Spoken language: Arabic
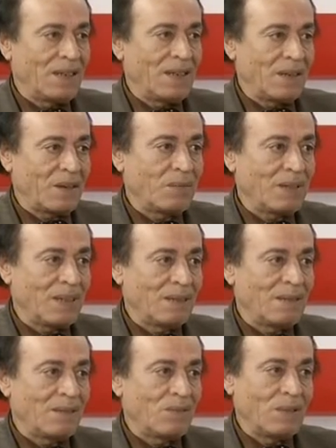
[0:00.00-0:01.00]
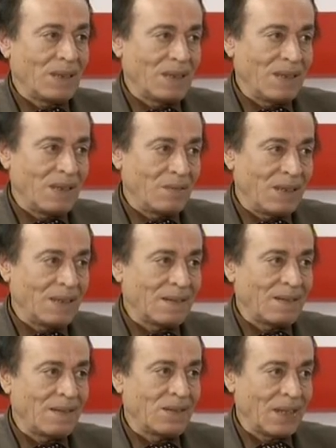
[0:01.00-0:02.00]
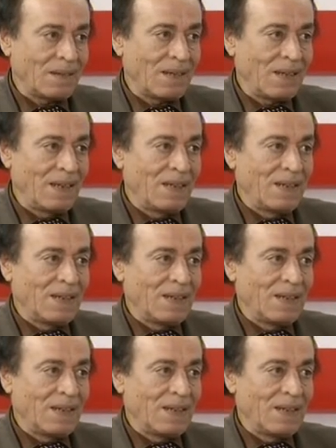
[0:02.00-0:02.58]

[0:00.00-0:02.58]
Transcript: عربيه واسلاميه جاده